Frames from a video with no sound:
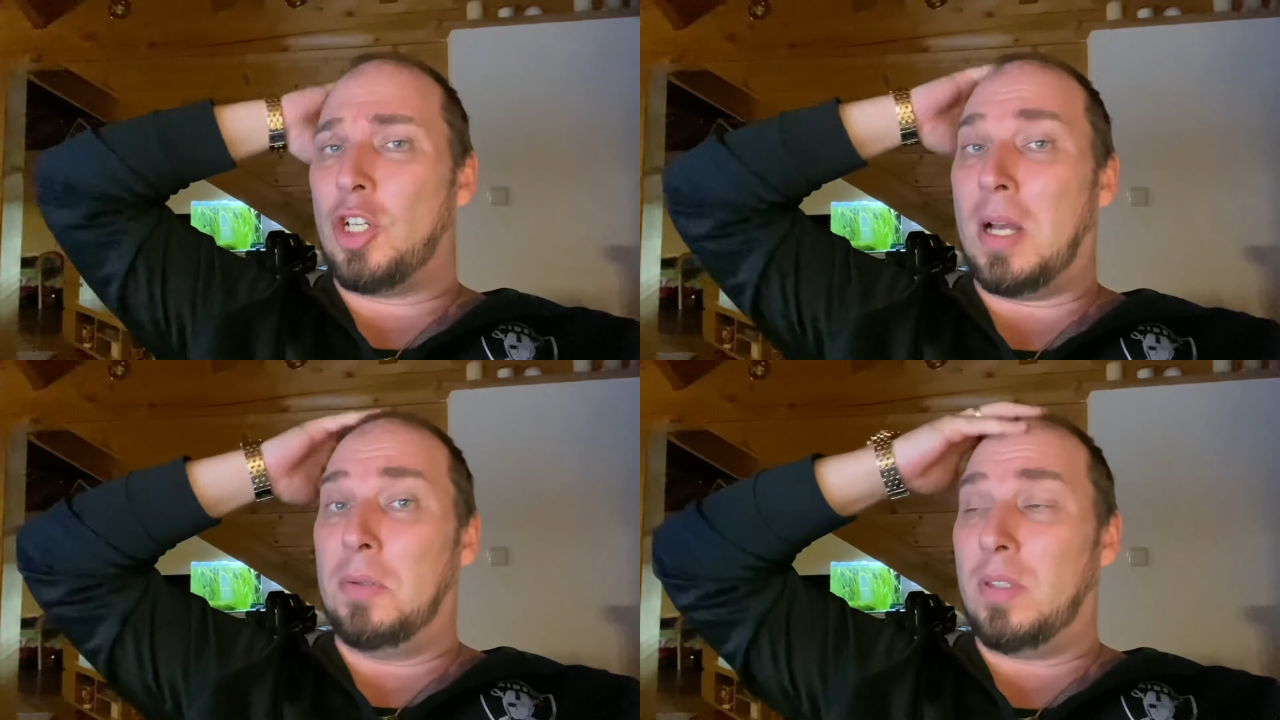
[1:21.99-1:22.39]

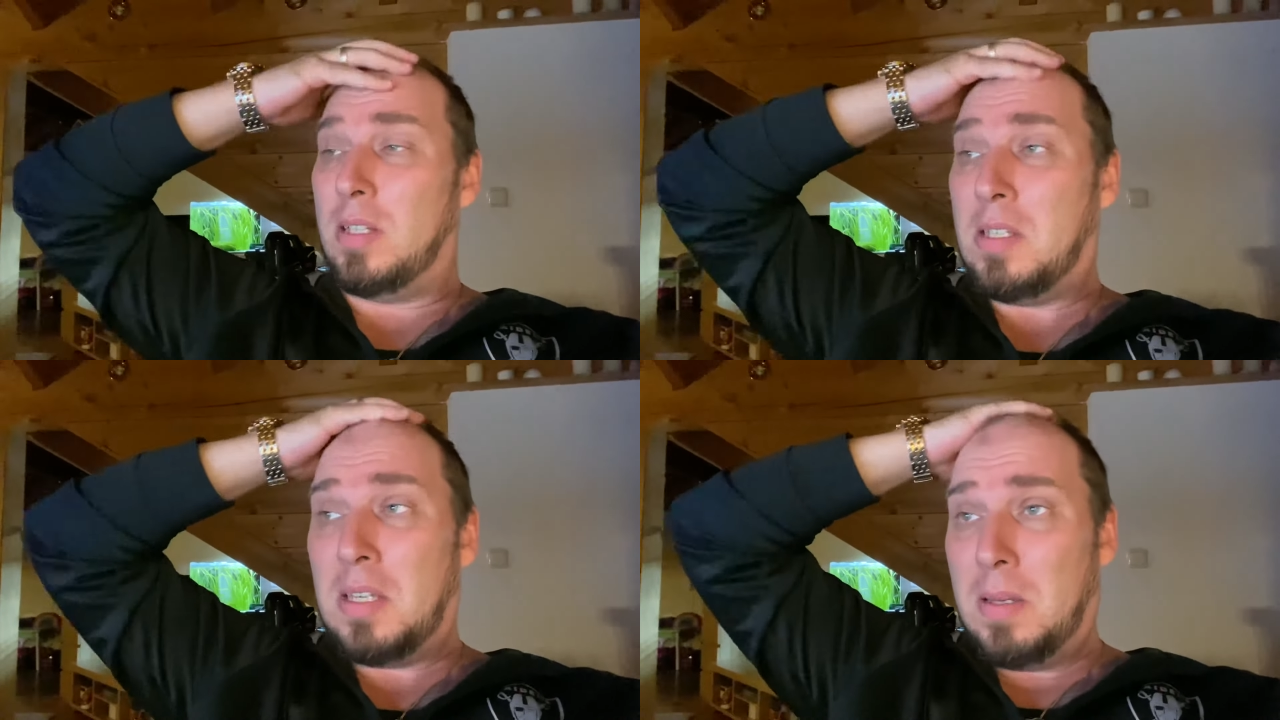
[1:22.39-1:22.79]
Schaut,
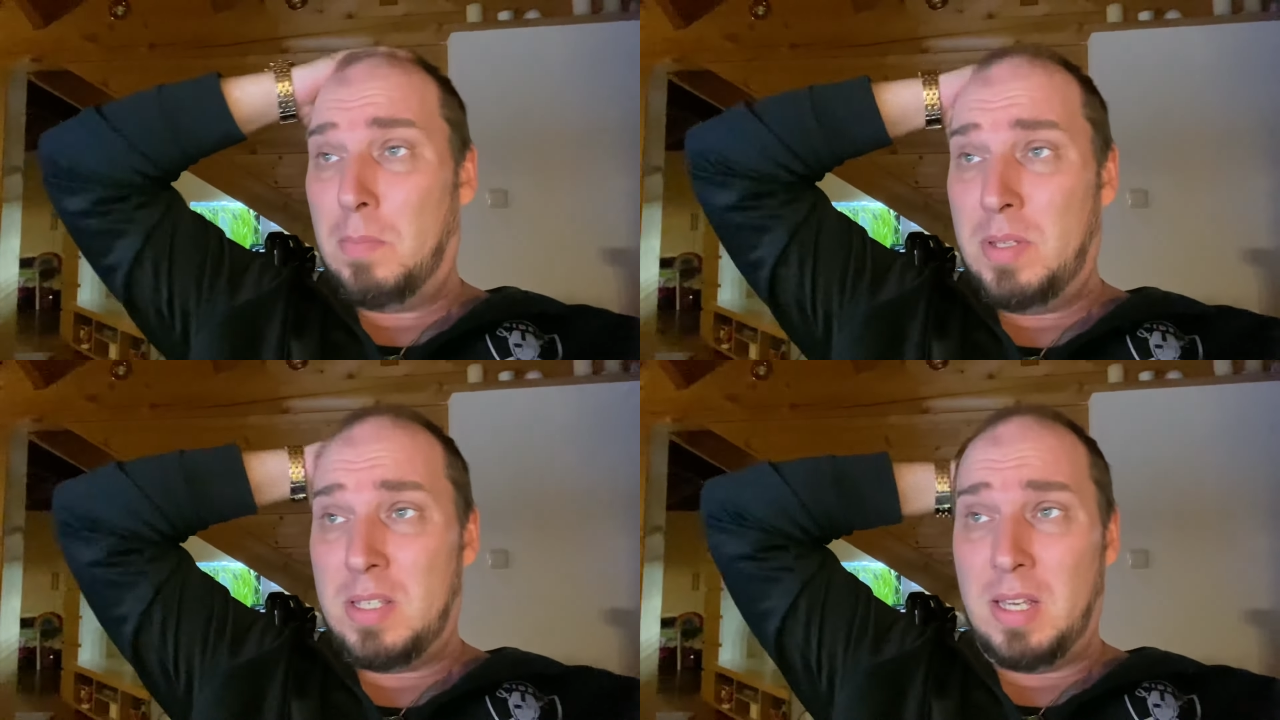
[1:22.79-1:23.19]
dass ihr
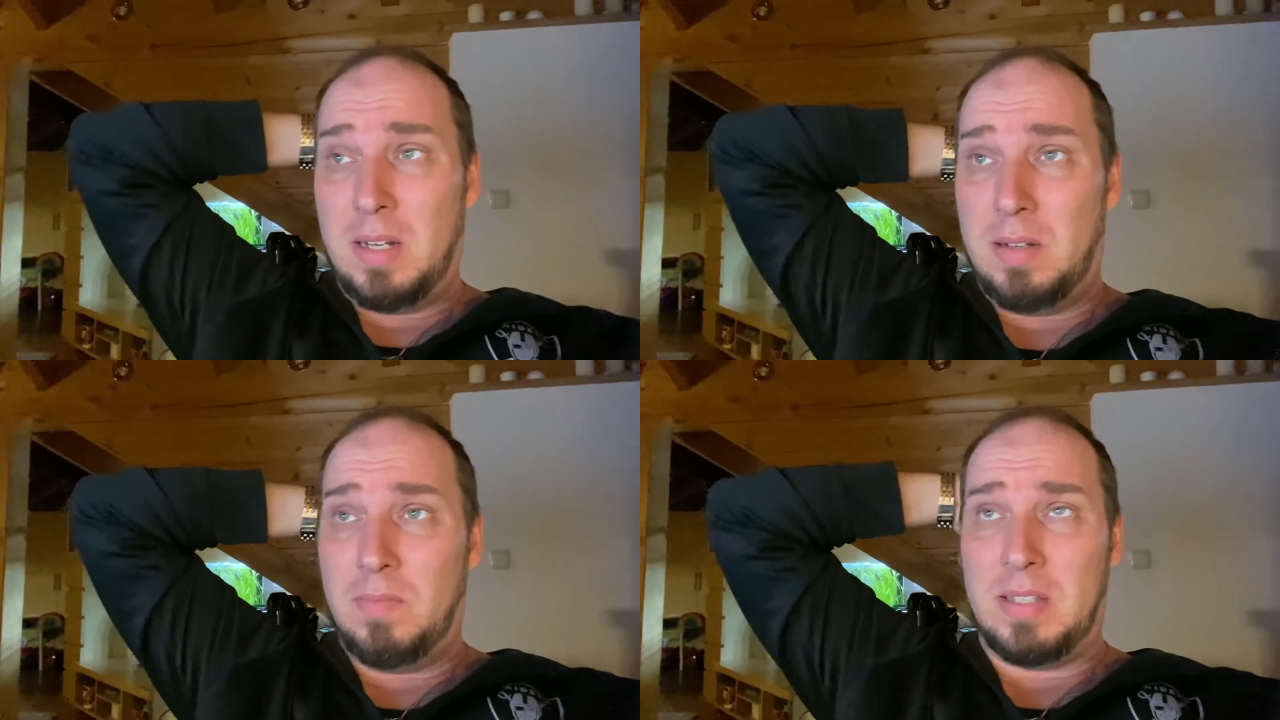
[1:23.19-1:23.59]
ein
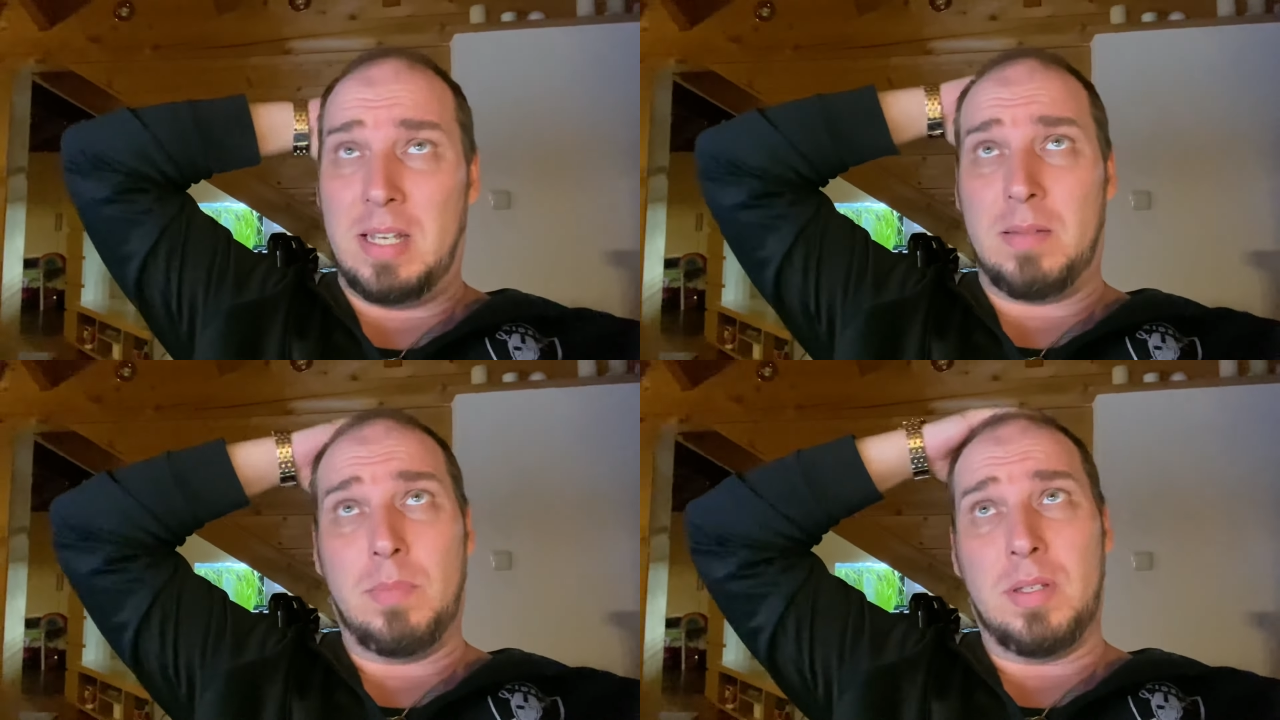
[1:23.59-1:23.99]
bisschen, was
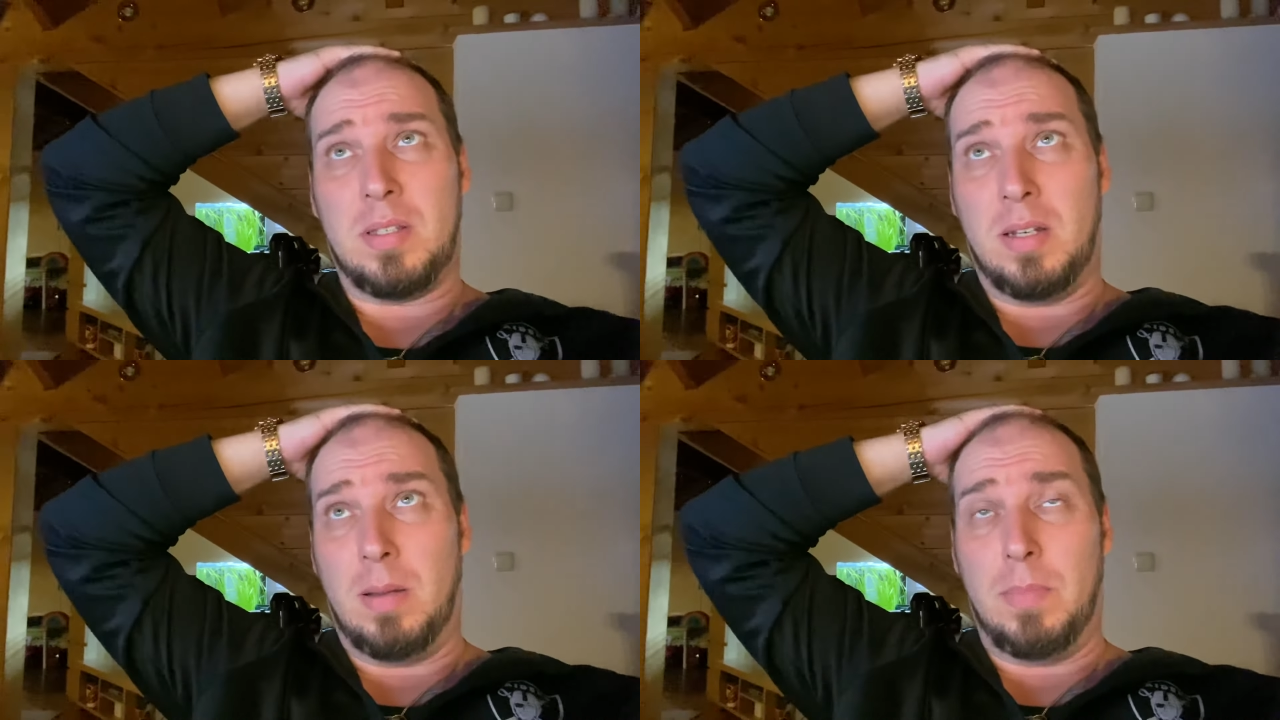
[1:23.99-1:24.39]
heißt ein
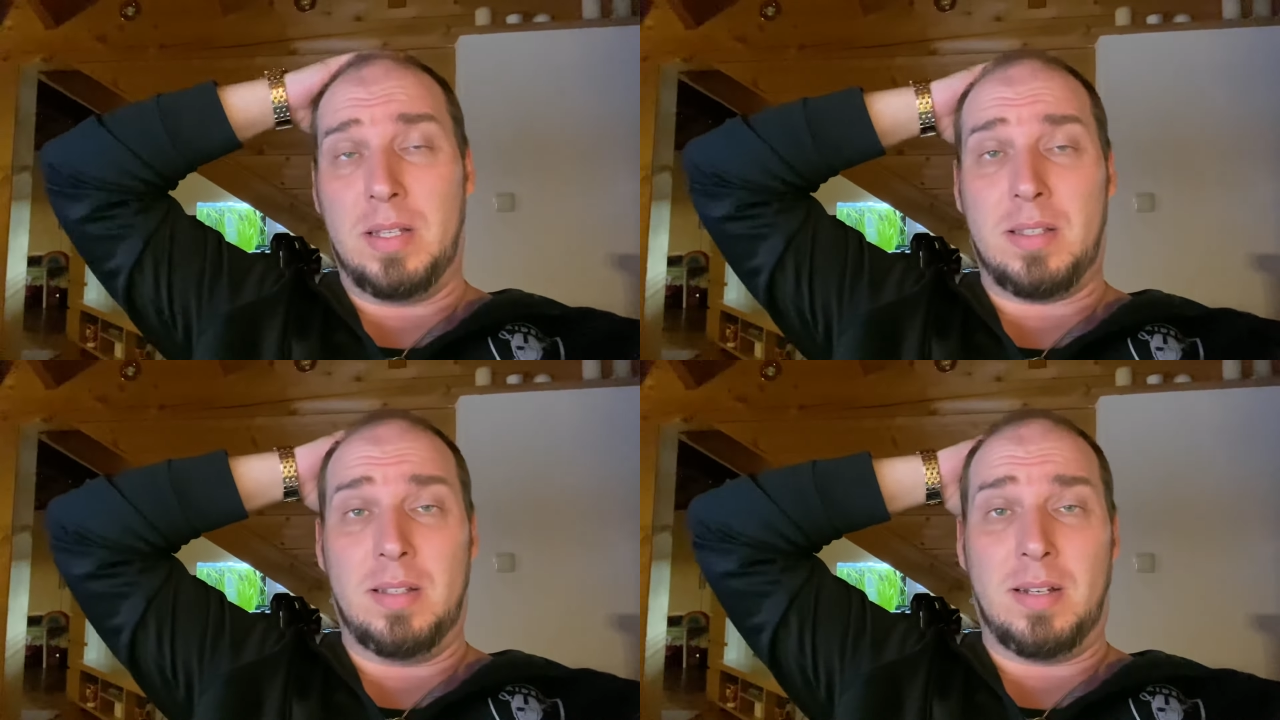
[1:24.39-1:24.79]
bisschen, am
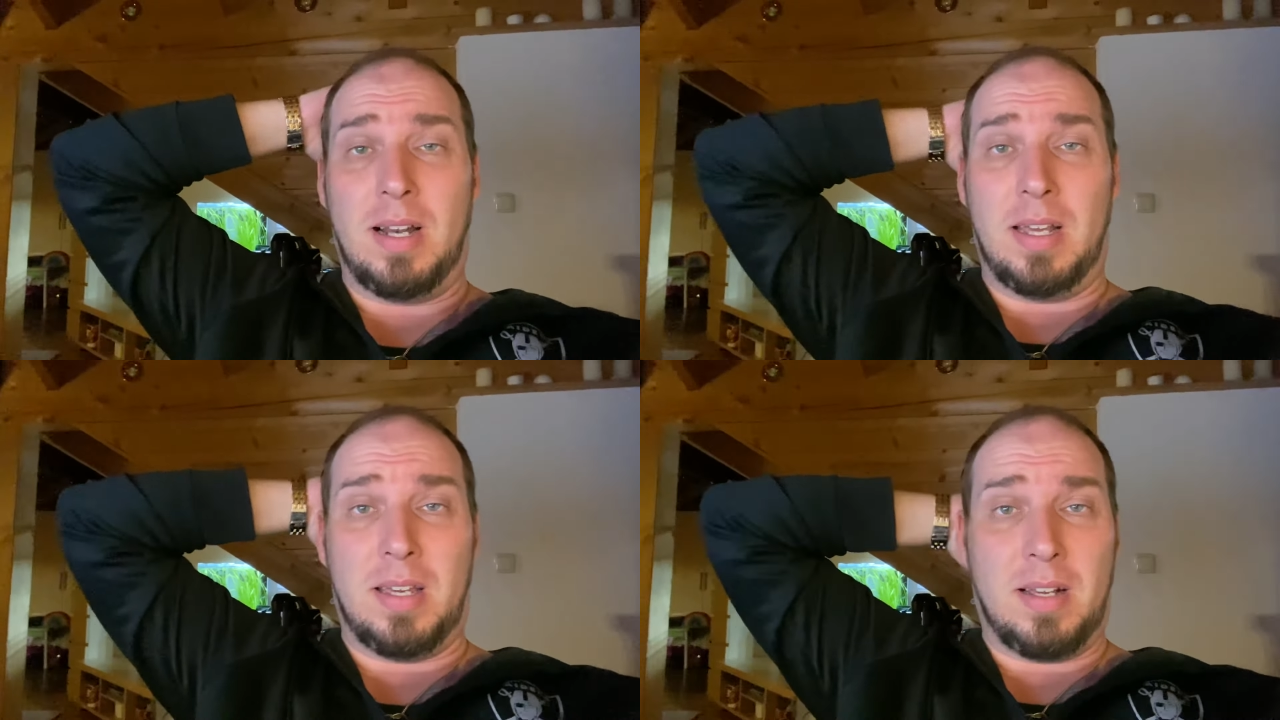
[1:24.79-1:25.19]
besten
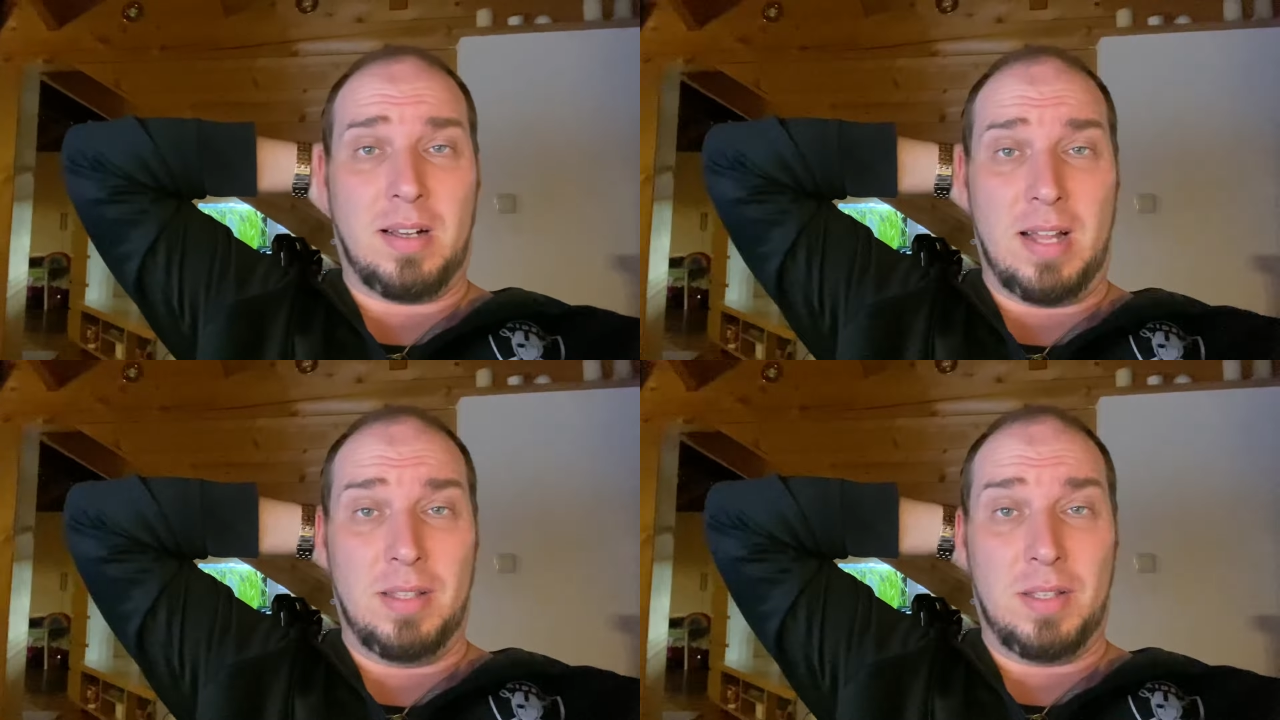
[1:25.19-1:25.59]
gleich
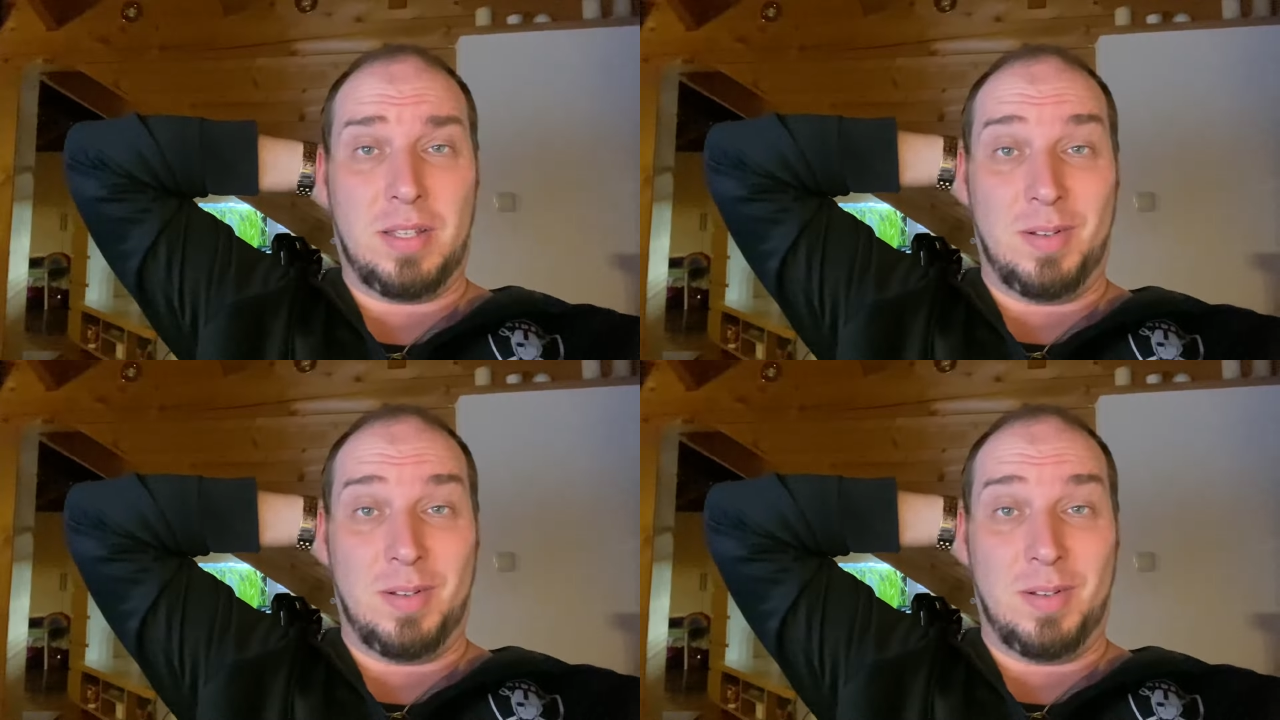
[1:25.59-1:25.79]
ganz